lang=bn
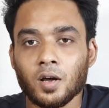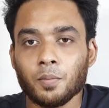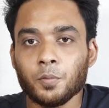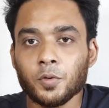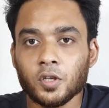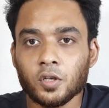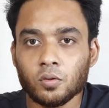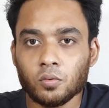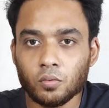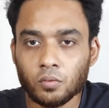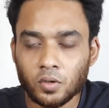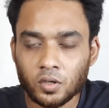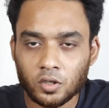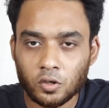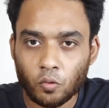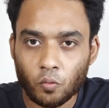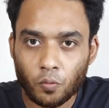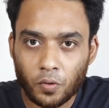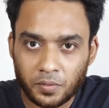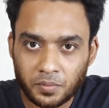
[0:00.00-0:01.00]
আপনি কিন্তু
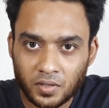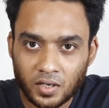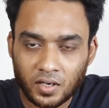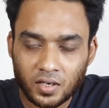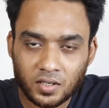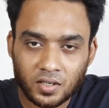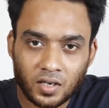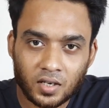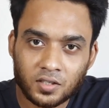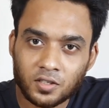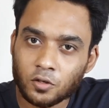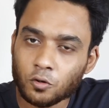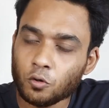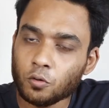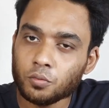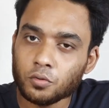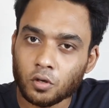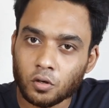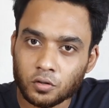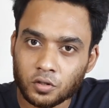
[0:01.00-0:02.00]
একটি ওয়েবসাইটের সাহায্যে
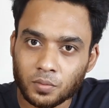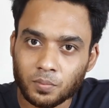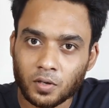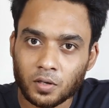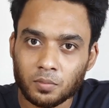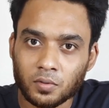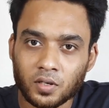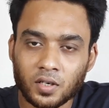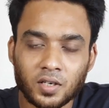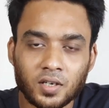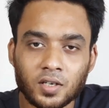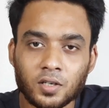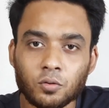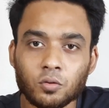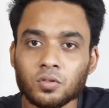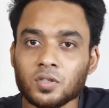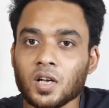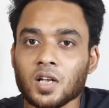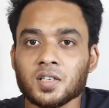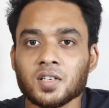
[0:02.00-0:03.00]
খুব সহজে পারবেন এটা
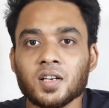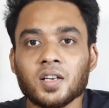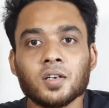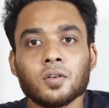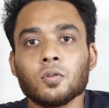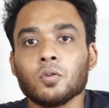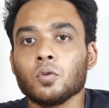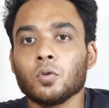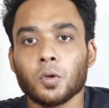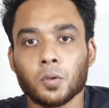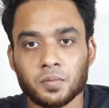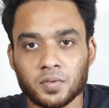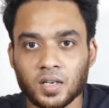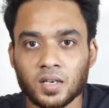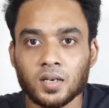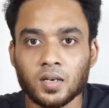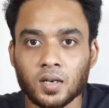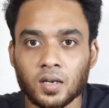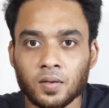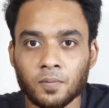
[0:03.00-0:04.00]
কিন্তু যাচাইয়ের কোনো
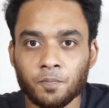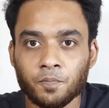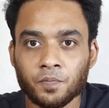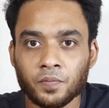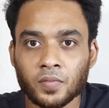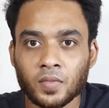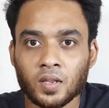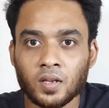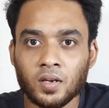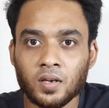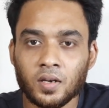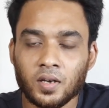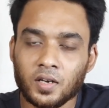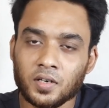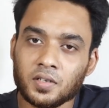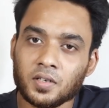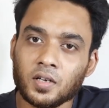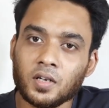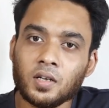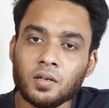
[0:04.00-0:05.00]
ওয়েবসাইট না
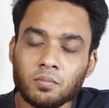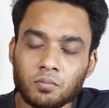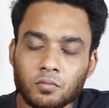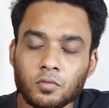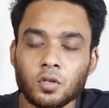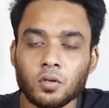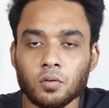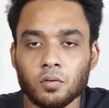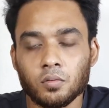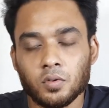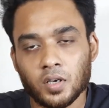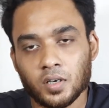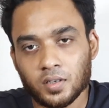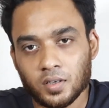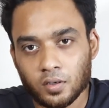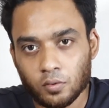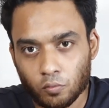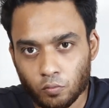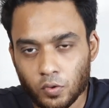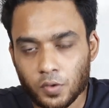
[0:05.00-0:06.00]
এটা
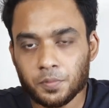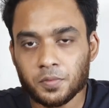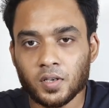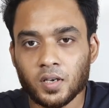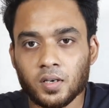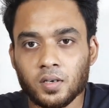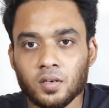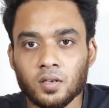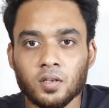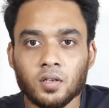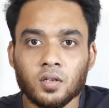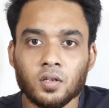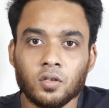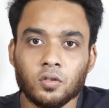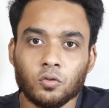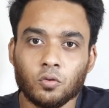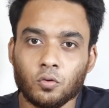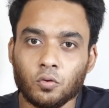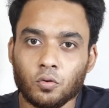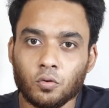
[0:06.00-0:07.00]
একটা ওয়েবসাইট
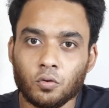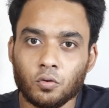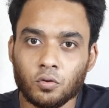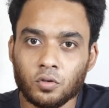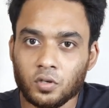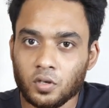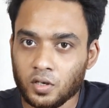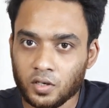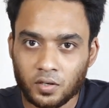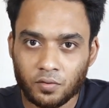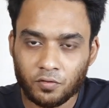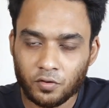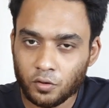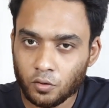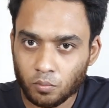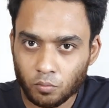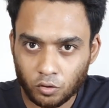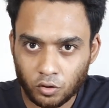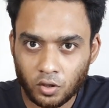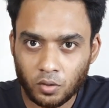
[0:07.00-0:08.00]
তো এটা
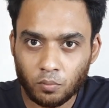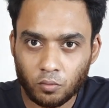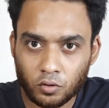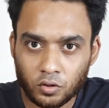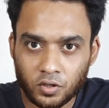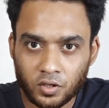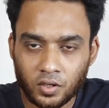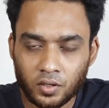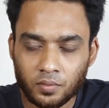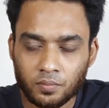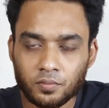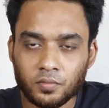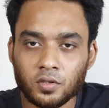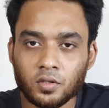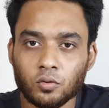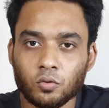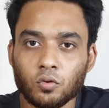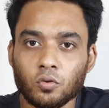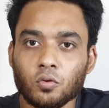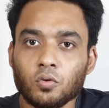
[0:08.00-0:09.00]
ভিডিওর মধ্যেই বলছি
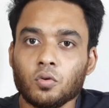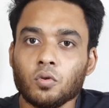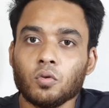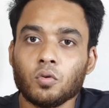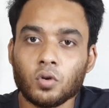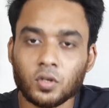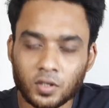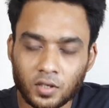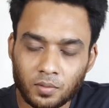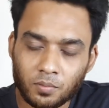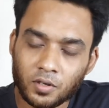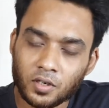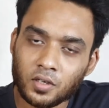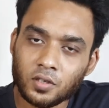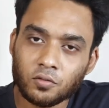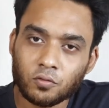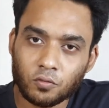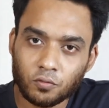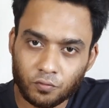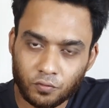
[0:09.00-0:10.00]
তো কথা না বাড়িয়ে
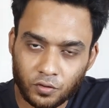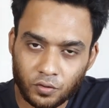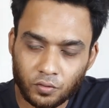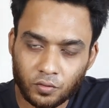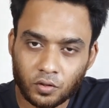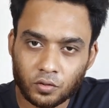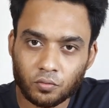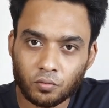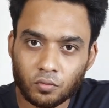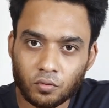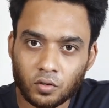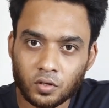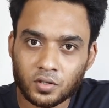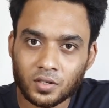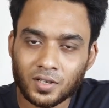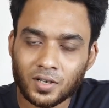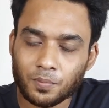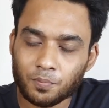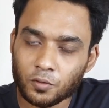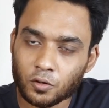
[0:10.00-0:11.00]
চলুন ভিডিওটা শুরু করা
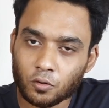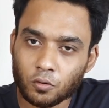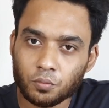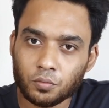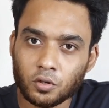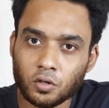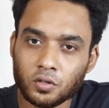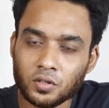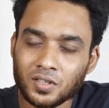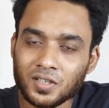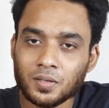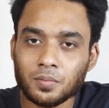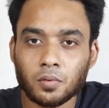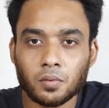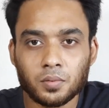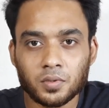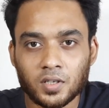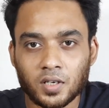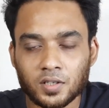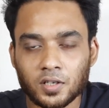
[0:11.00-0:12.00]
যাক আপনি খুব সহজে
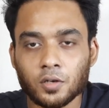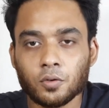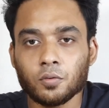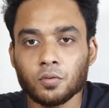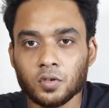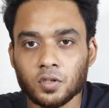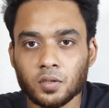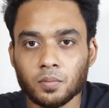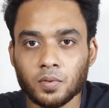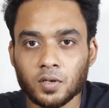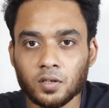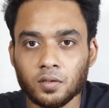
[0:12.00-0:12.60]
কীভাবে যাচাই করে নিতে